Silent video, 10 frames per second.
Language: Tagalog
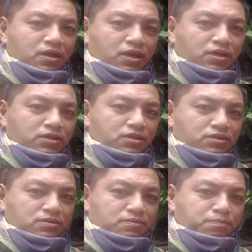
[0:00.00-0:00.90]
A.
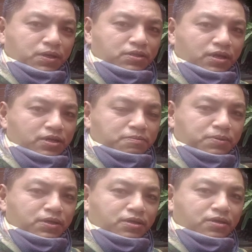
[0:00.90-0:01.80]
Peter
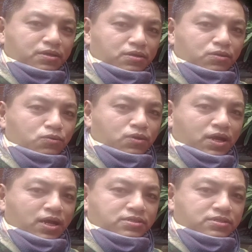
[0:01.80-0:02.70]
B.
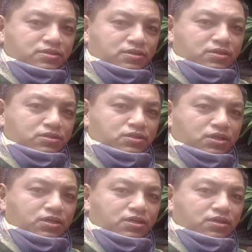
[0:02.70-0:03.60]
Lucas
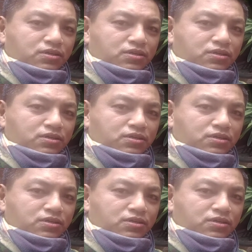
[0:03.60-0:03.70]
C.